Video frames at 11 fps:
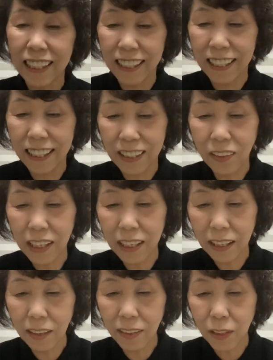えー、これ
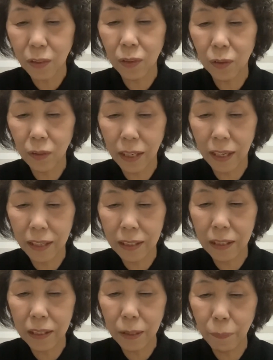からはちょっとこれ、
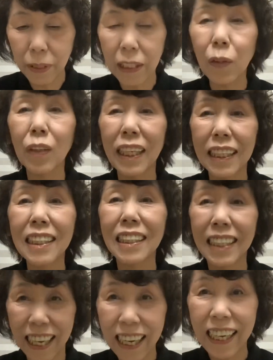リピートです
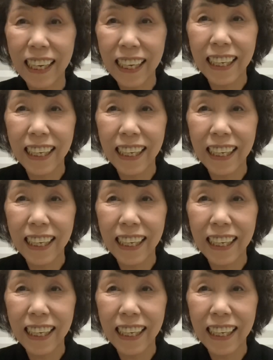ね。